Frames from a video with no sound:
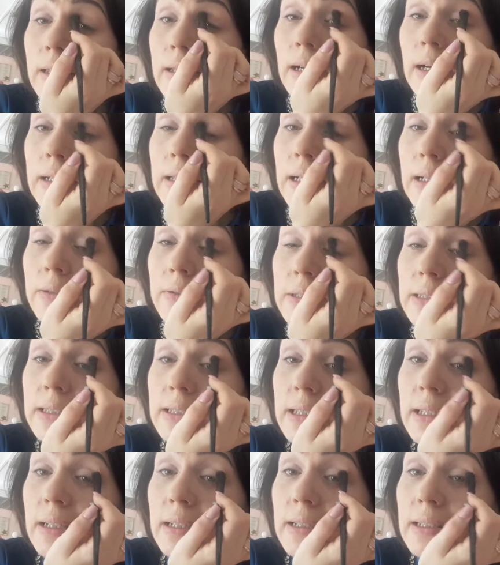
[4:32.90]
И когда вы
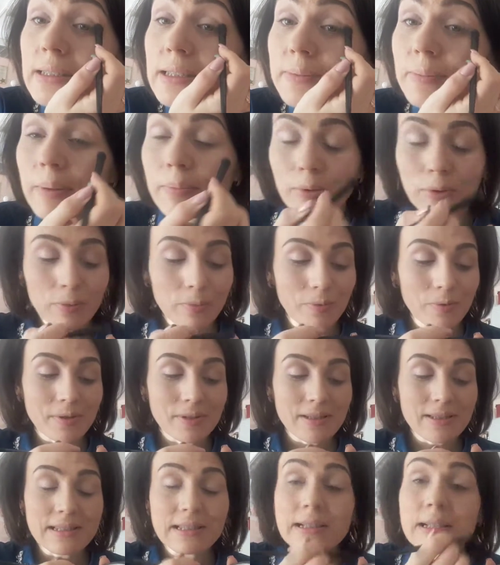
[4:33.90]
сделаете,
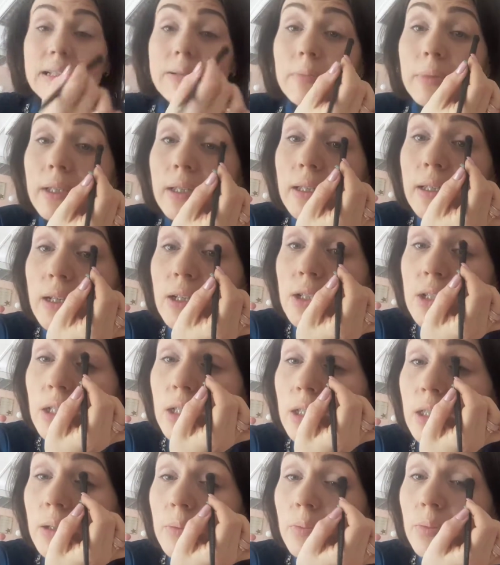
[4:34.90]
попробуете сделать макияж
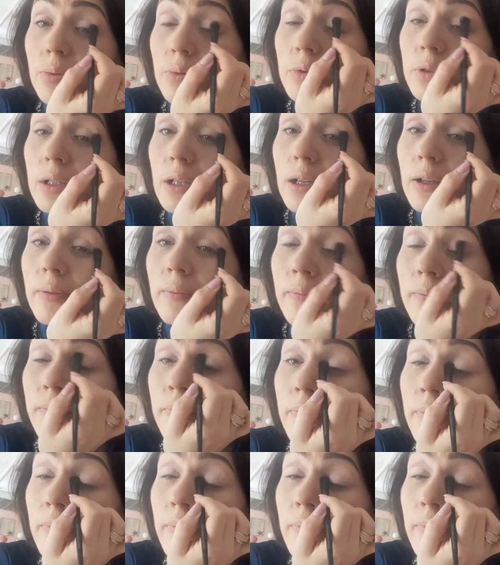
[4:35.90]
этой пудрой,